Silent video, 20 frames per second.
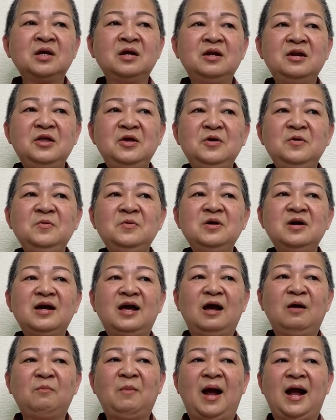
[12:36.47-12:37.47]
nếu như
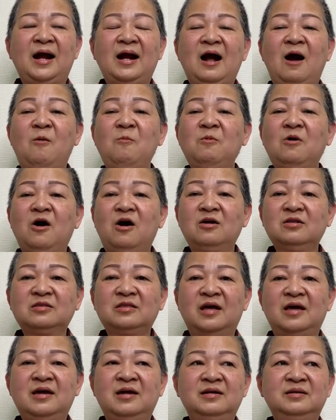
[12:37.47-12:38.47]
các bạn không có
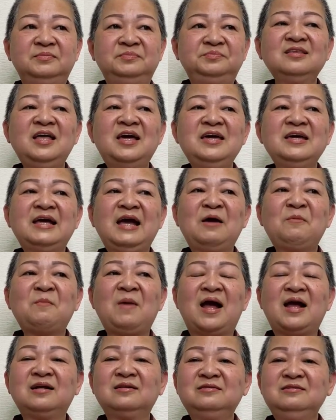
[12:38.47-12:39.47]
tiền thì các
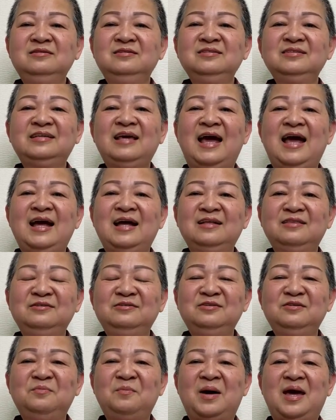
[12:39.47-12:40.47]
bạn thương cha
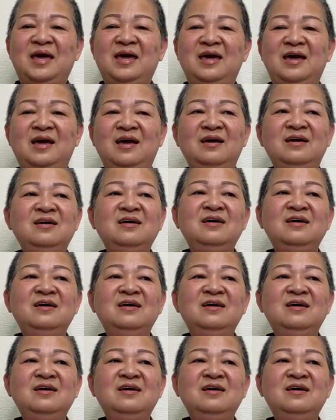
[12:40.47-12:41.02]
thương mẹ